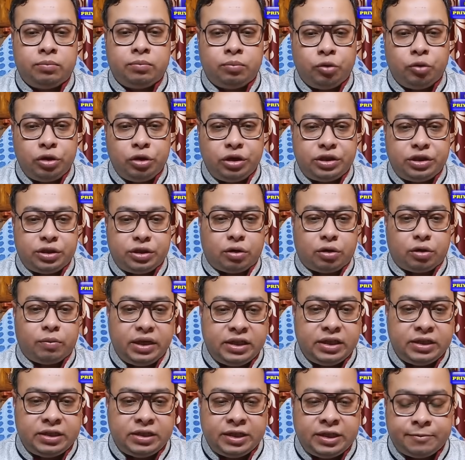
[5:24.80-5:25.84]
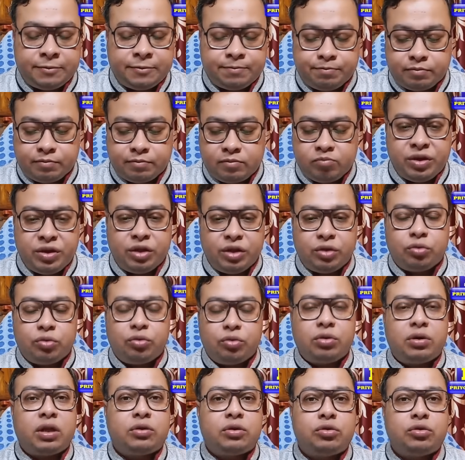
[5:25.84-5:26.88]
বলছে সবাই যে
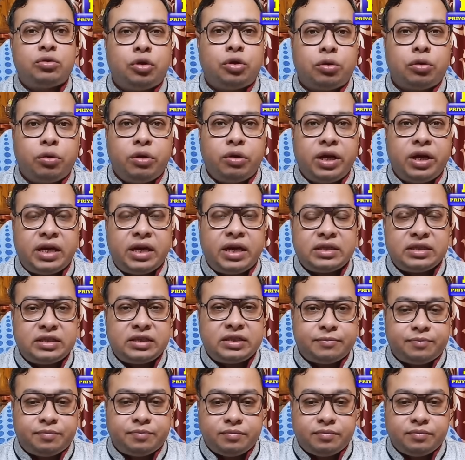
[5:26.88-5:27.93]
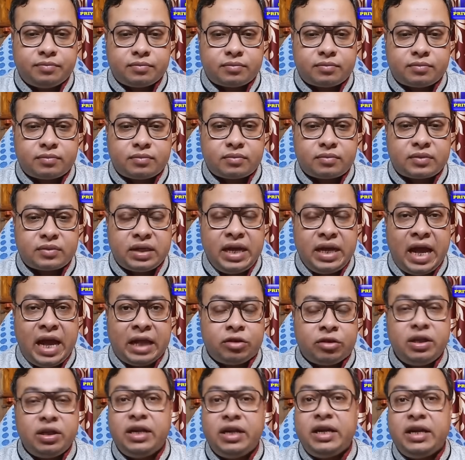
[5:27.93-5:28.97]
বৃত্তটা তো ছোট হয়ে আসছে
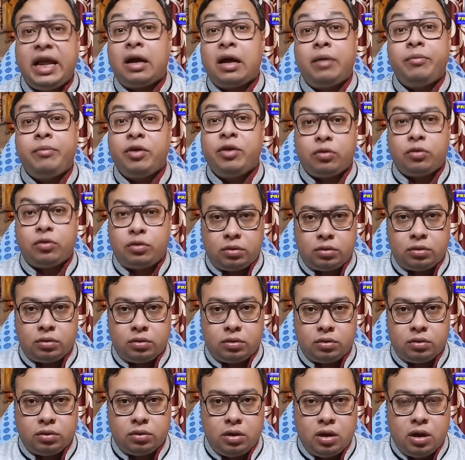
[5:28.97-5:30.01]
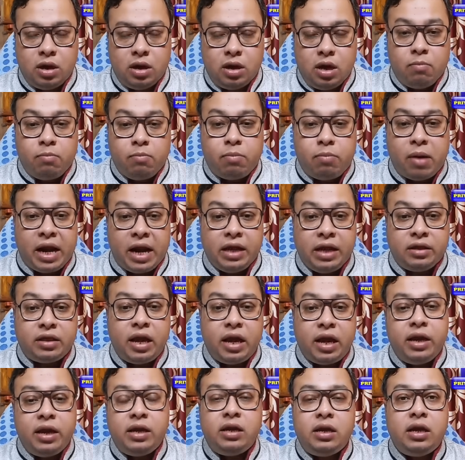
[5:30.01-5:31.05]
এতদিন ন্যাকামি করতো বাড়িতে
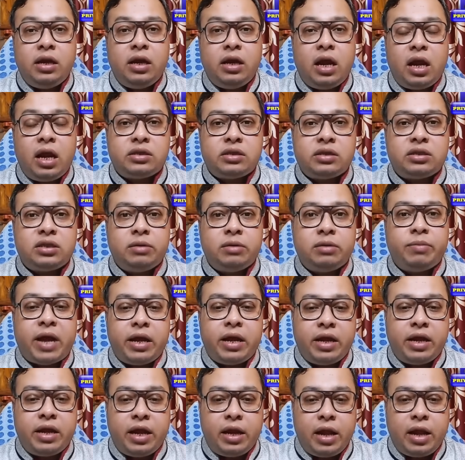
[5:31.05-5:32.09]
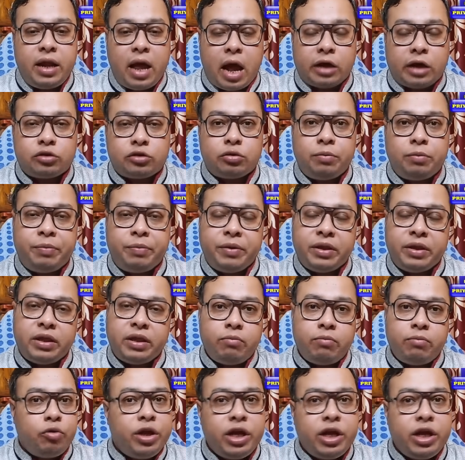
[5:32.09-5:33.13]
ইডি e এলে সিবিআই এলে আসন পেতে
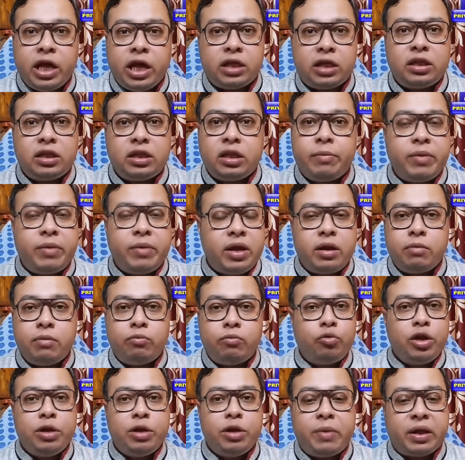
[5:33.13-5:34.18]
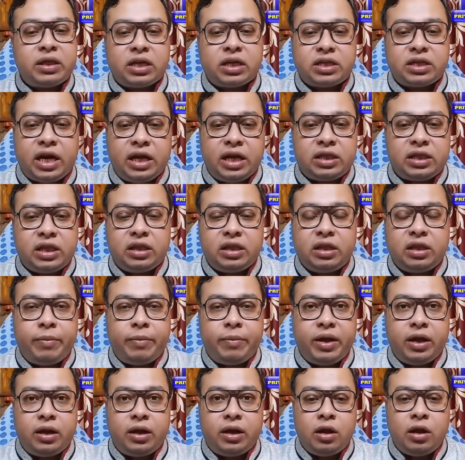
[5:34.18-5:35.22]
মুড়ি খেতে দেবেন মুড়ি বাতাসা খেতে
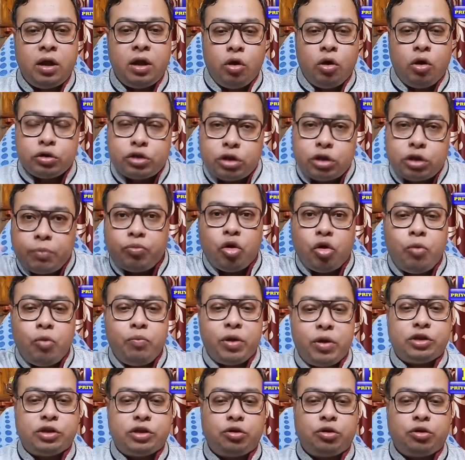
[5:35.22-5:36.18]
দেবেন ওসব ধমকে